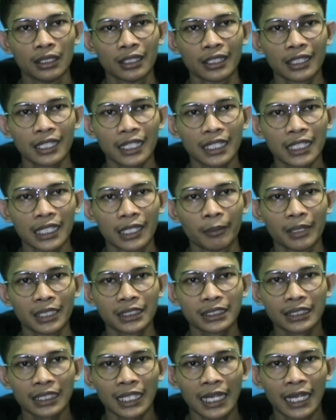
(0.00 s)
karena
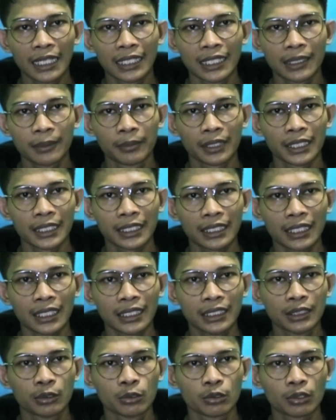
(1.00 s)
masa tahanan
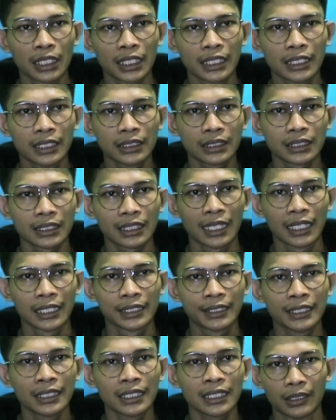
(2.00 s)
mereka dikurangi
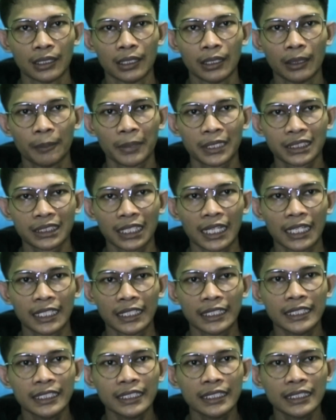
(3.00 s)
setelahnya, pasangan
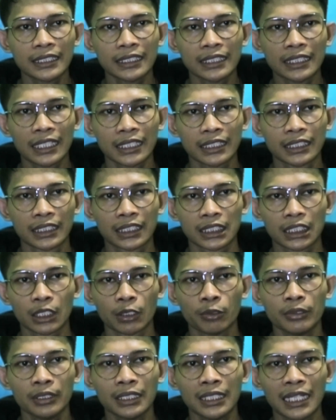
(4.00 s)
ini tidak
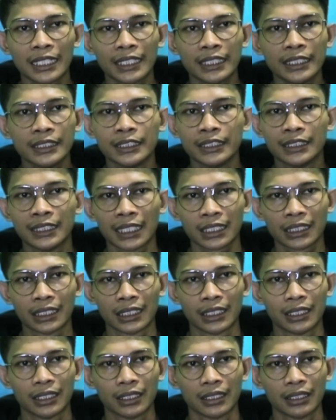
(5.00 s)
diketahui lagi
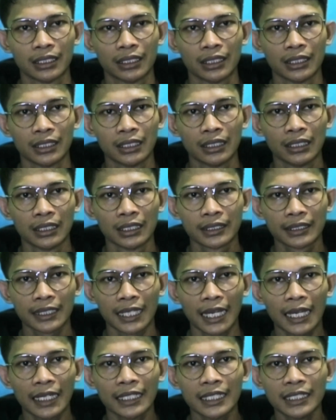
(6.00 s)
jejaknya. Tak ada